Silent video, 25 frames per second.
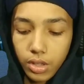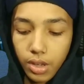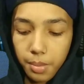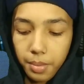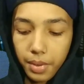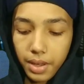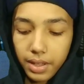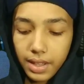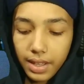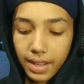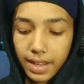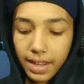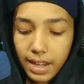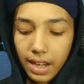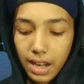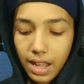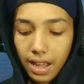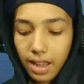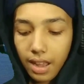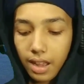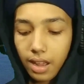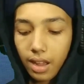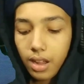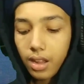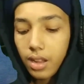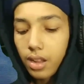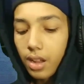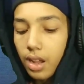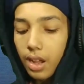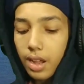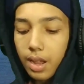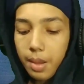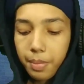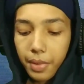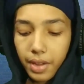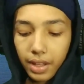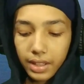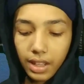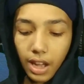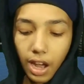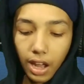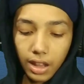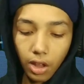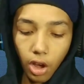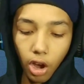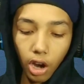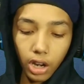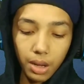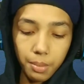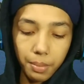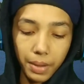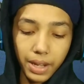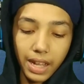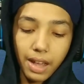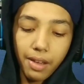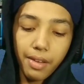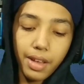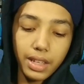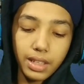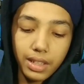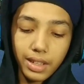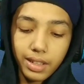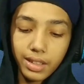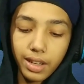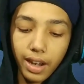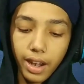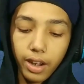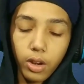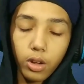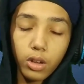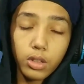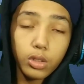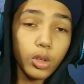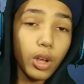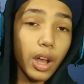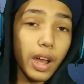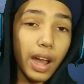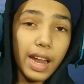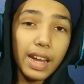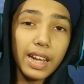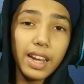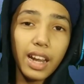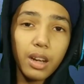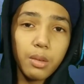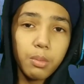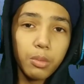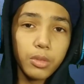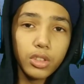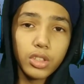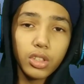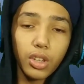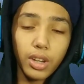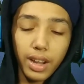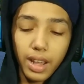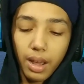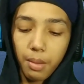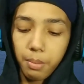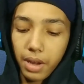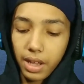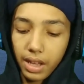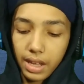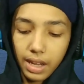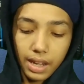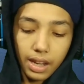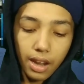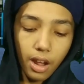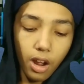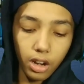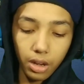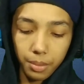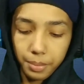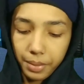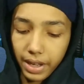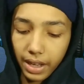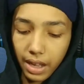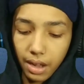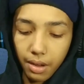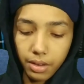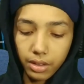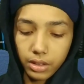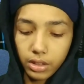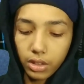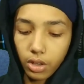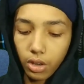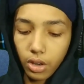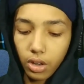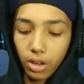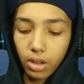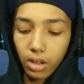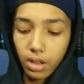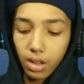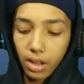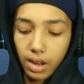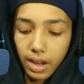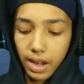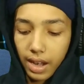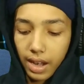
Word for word: ஸோ இப்போ வந்து கீழே இப்போ வந்து அது ஆட்டோமேட்டிக்காவே எஜெக்ட் ஆகிடும் ஸோ ஐலாண்ட் முடிஞ்சோடனே அப்படியே கீழே ஆட்டோமேட்டிக்காக வந்துடும்